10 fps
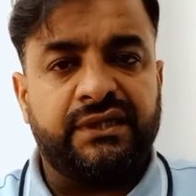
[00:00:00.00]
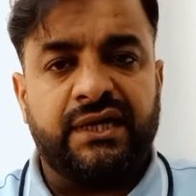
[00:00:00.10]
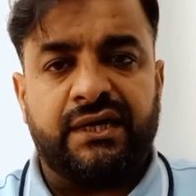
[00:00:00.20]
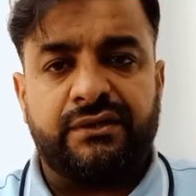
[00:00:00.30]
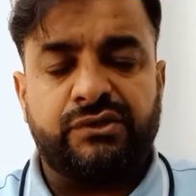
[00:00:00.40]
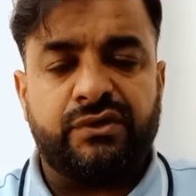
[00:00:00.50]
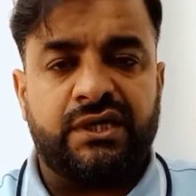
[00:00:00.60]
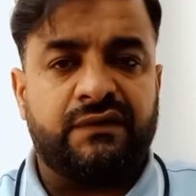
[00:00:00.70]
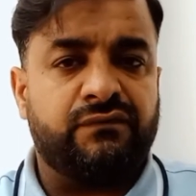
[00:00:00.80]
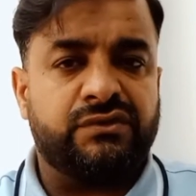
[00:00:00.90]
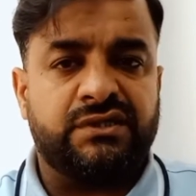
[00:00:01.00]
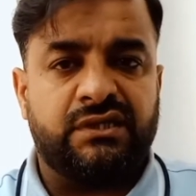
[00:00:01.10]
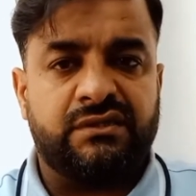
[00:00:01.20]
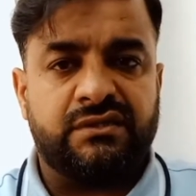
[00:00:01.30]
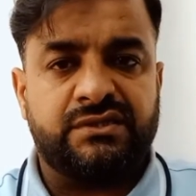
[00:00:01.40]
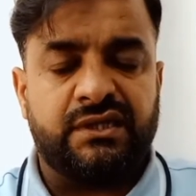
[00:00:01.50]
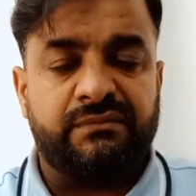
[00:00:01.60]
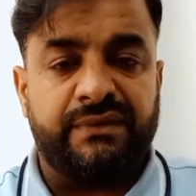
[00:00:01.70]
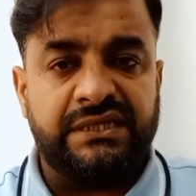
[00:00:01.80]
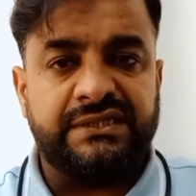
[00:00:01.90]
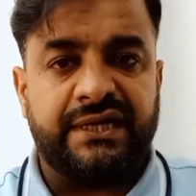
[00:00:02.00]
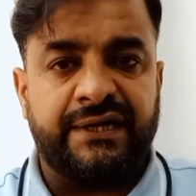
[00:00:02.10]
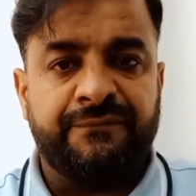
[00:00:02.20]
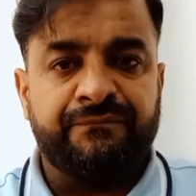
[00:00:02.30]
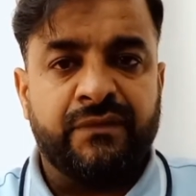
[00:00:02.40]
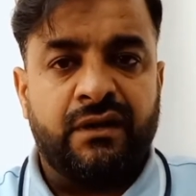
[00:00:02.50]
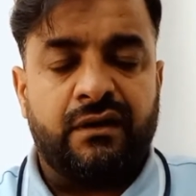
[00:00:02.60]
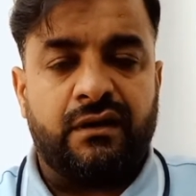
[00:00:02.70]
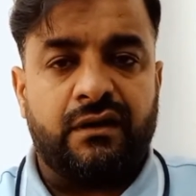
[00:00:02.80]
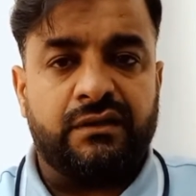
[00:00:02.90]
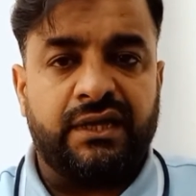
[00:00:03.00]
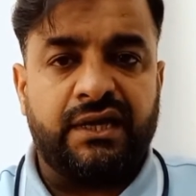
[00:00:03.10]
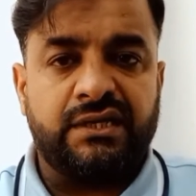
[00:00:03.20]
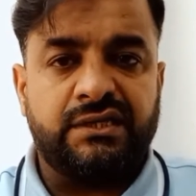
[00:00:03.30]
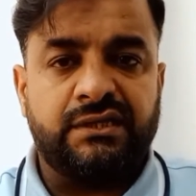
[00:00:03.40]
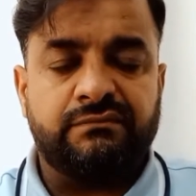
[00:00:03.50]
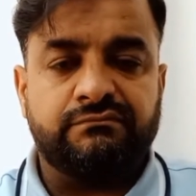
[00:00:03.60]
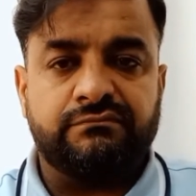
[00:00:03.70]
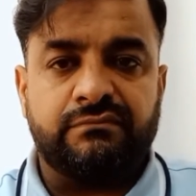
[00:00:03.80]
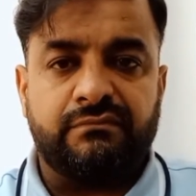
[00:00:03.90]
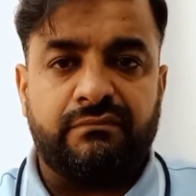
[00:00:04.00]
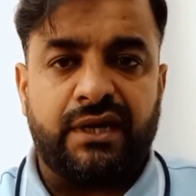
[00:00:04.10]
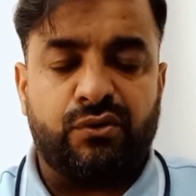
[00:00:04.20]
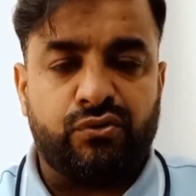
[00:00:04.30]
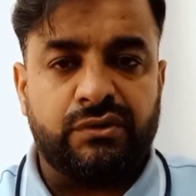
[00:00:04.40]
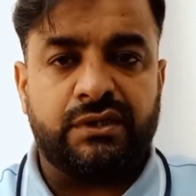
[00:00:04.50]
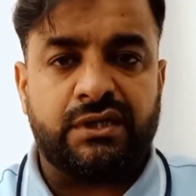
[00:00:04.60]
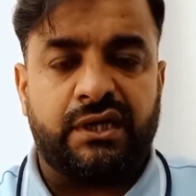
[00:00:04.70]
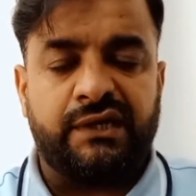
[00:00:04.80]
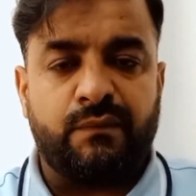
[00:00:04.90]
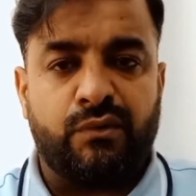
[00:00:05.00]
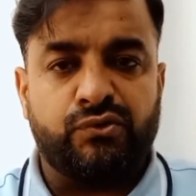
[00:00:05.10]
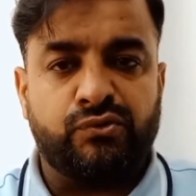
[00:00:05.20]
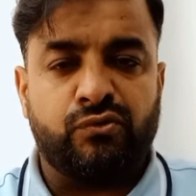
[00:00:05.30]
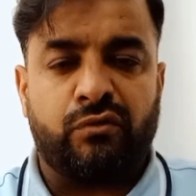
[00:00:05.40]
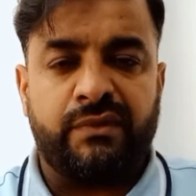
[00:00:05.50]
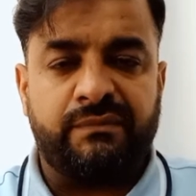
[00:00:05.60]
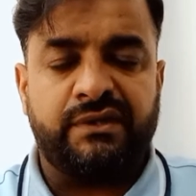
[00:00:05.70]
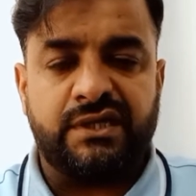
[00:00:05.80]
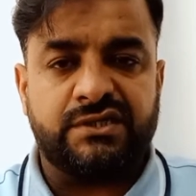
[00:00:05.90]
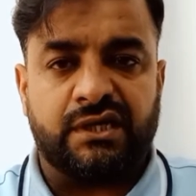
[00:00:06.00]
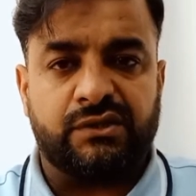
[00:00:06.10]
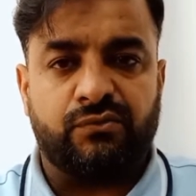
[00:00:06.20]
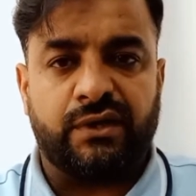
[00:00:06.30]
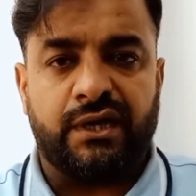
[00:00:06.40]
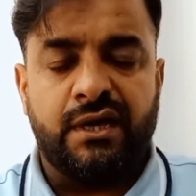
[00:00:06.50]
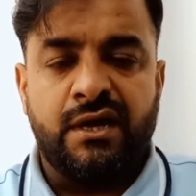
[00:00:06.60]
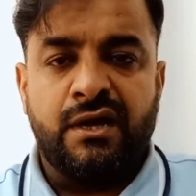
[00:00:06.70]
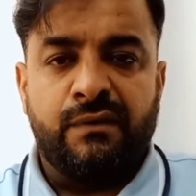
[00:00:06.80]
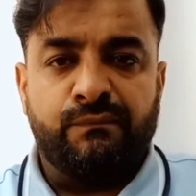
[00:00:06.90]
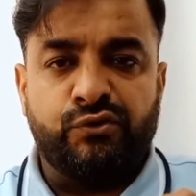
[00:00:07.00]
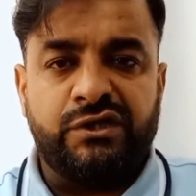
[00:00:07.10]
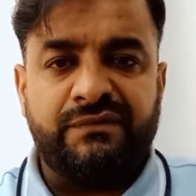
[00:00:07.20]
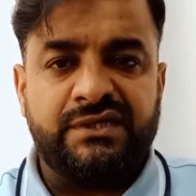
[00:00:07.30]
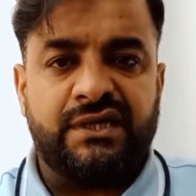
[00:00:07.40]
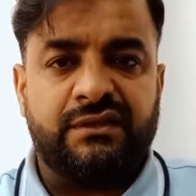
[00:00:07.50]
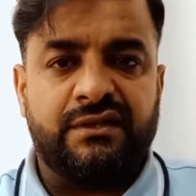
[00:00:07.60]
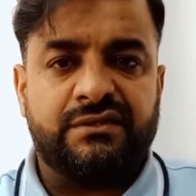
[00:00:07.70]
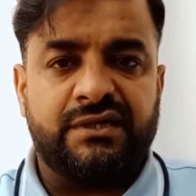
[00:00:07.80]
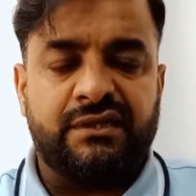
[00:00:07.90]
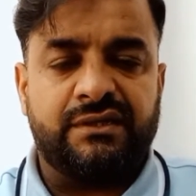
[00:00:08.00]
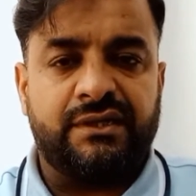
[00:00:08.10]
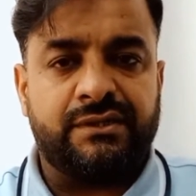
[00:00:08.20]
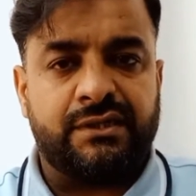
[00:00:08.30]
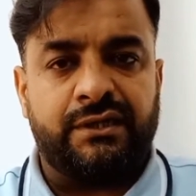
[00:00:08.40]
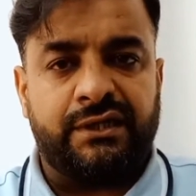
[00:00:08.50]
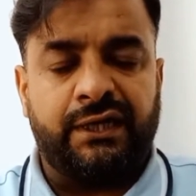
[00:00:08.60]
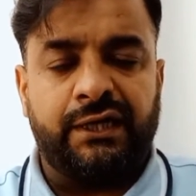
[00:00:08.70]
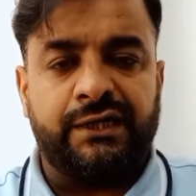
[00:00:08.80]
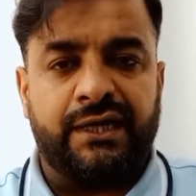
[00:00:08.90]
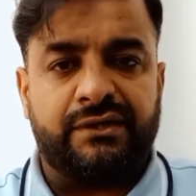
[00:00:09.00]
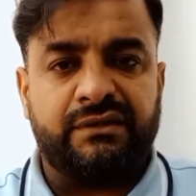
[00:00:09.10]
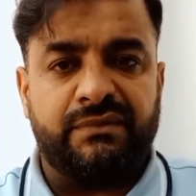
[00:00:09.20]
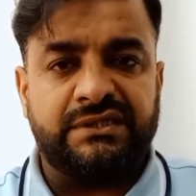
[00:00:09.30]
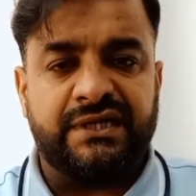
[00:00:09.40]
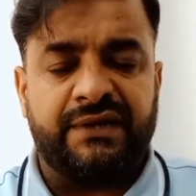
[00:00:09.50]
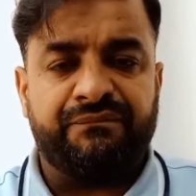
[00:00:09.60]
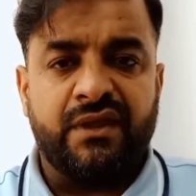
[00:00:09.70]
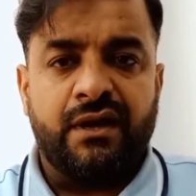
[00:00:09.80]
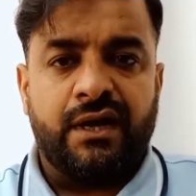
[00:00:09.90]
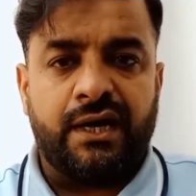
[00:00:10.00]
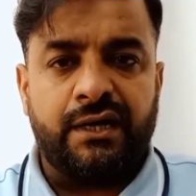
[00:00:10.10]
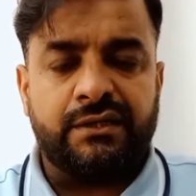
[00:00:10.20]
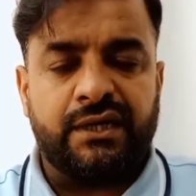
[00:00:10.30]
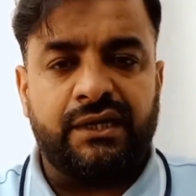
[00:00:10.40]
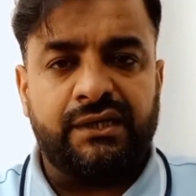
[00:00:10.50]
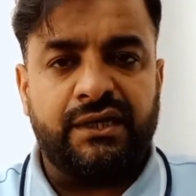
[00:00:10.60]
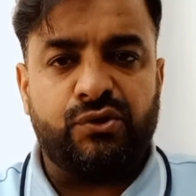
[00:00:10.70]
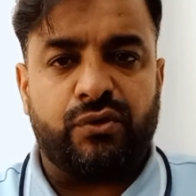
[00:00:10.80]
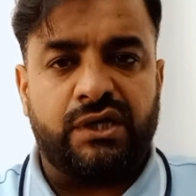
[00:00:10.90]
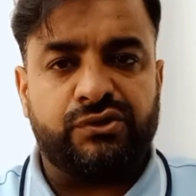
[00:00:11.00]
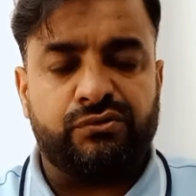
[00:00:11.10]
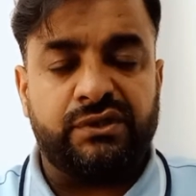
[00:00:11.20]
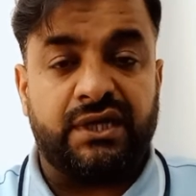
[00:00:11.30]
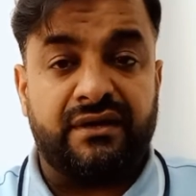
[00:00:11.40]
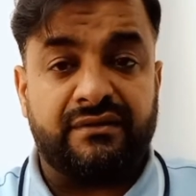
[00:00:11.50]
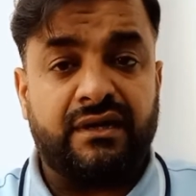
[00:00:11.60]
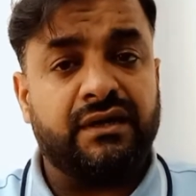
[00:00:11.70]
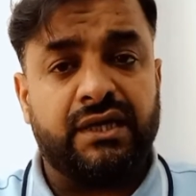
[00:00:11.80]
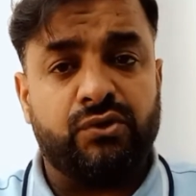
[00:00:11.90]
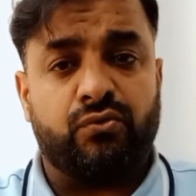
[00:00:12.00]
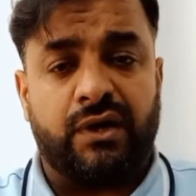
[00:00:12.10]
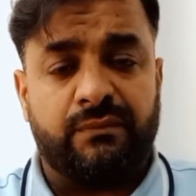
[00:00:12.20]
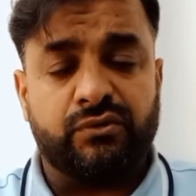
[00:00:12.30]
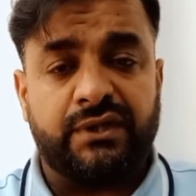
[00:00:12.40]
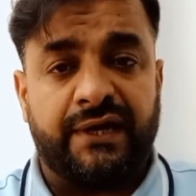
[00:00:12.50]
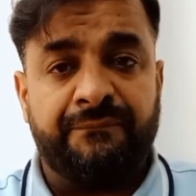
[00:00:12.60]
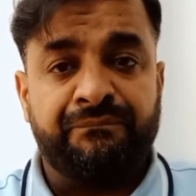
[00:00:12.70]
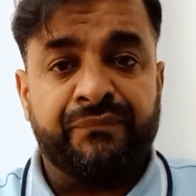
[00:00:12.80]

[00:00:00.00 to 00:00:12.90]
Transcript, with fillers: टीआरसी जो है ना वो जल्द अज जल्द मिल जाए आ, देखें जी मैं ख़ुद इस कंट्री में मौजूद हूँ और मैं भी ये चाहता हूँ कि मुझे भी जल्द अज जल्द इस कंट्री की टीआरसी मिल जाए हर इंसान की यही ख्वाहिश होती है हर इंसान का ये ख्वाब होता है